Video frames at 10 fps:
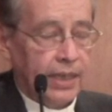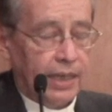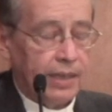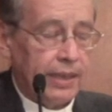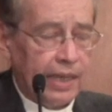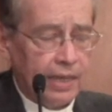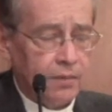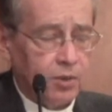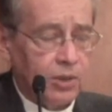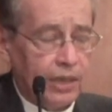en el
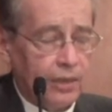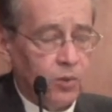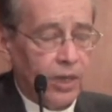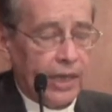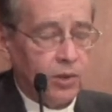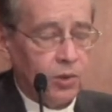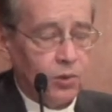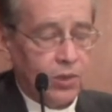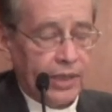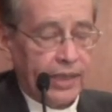ánimo del
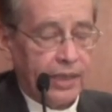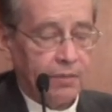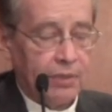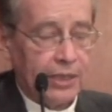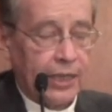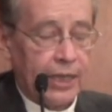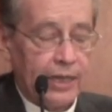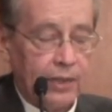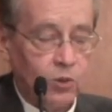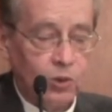educando germinará
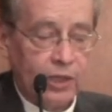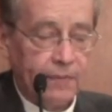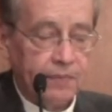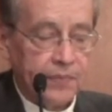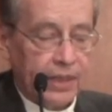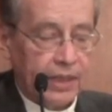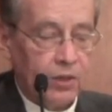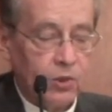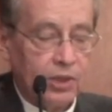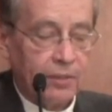la duda y
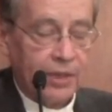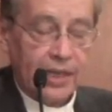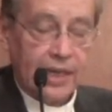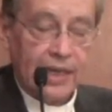no sabrá